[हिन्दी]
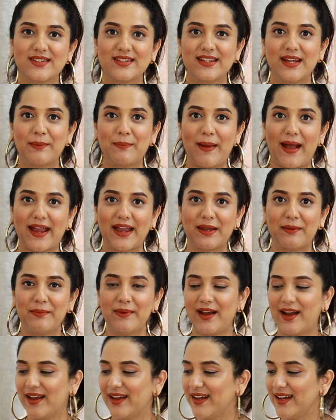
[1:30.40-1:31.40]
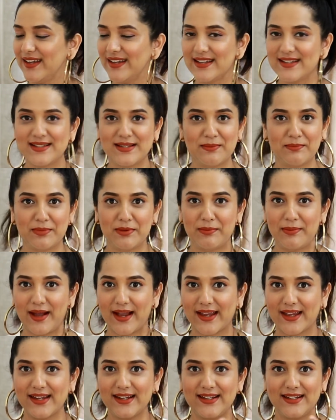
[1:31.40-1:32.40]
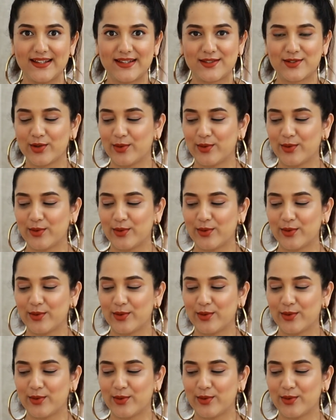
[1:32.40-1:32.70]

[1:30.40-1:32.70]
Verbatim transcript: तरह एक पैकेट में आया है ये सिंपल पैकेट लेट्स